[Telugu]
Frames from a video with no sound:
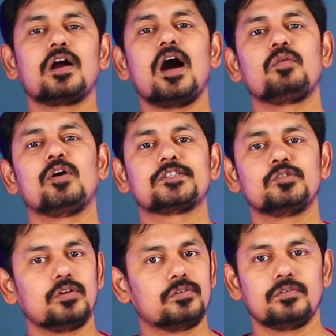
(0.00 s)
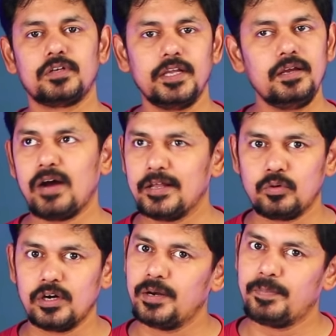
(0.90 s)
కార్ వాష్ ఉంటుంది అది
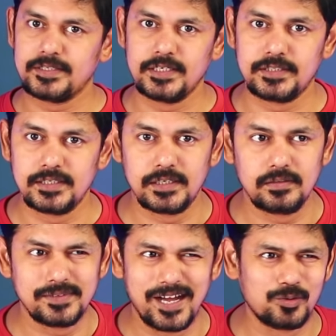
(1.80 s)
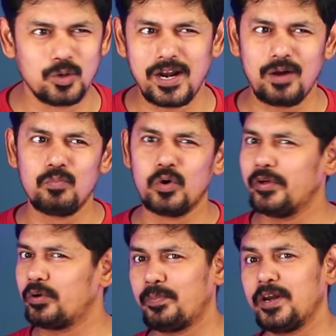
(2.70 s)
కూడా నేను పర్చేజ్ చేశాను అది కూడా నాకు మూడు
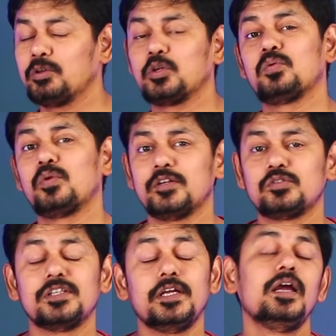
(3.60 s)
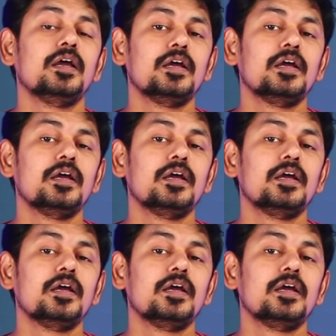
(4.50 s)
వేల రూపాయలు తక్కువకి వచ్చింది